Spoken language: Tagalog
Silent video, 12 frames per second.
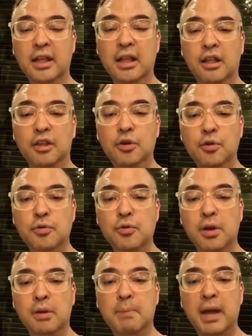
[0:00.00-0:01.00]

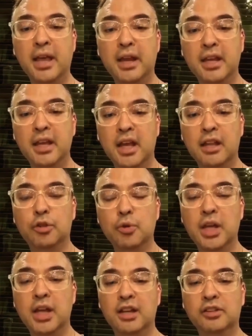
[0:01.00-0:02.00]
Yung Bayanihan to
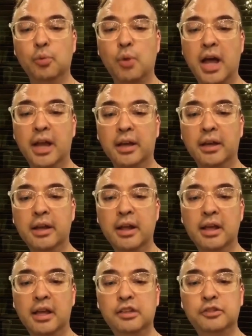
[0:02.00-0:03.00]
Heal As One
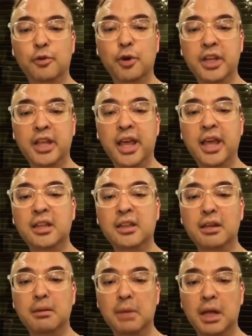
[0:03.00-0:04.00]
is for the 18
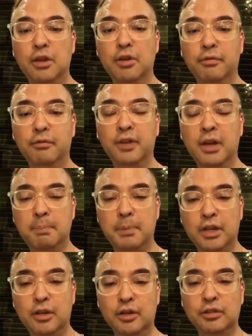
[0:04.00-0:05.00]
million
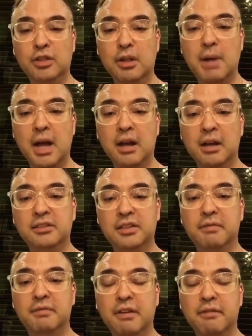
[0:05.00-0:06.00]
Filipinos na makareceive
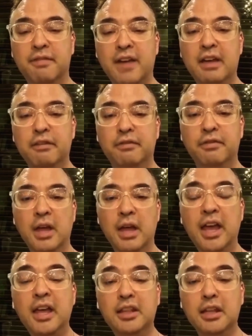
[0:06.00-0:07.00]
ng 5,
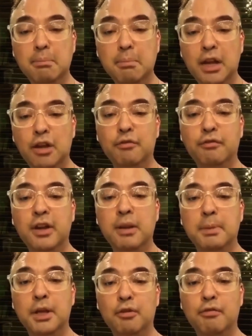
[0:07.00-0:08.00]
18 million
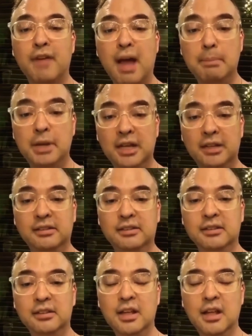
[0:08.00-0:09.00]
Filipino families
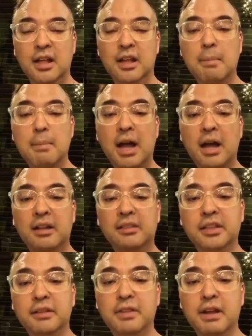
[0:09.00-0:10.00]
na
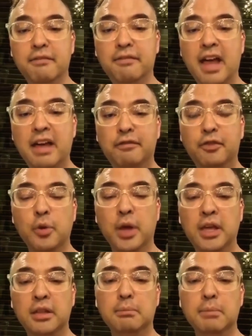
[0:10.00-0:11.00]
makareceive ng 5 to
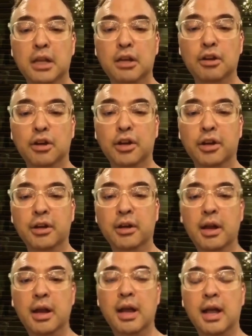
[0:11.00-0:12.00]
8 million
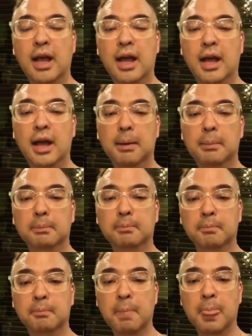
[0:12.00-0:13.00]
um,
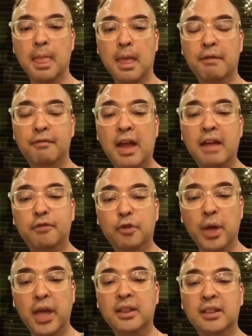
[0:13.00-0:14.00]
5 uh, to
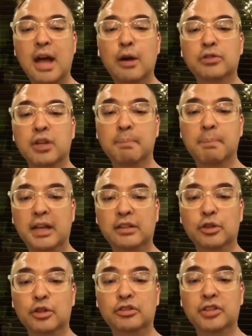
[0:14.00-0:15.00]
8,000
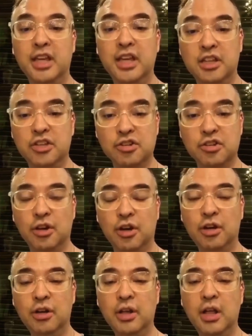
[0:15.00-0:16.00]
pesos each,
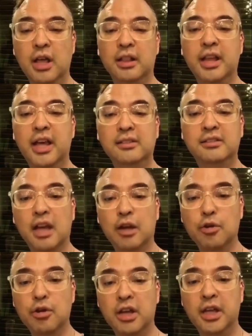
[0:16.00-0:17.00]
no? Then
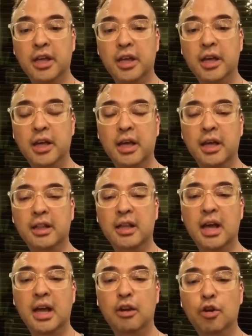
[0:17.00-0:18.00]
secondly,
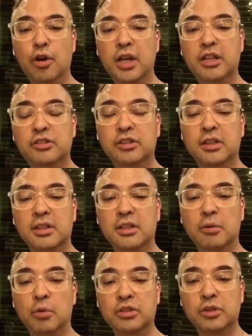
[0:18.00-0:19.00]
the law is
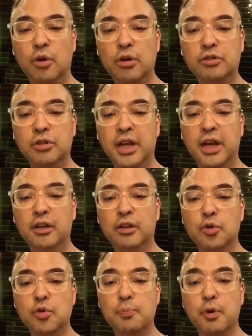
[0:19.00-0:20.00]
was also there
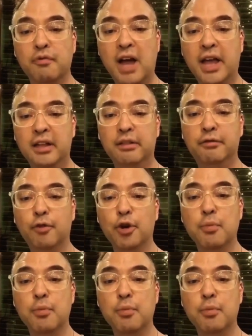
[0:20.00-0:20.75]
to provide for yung mga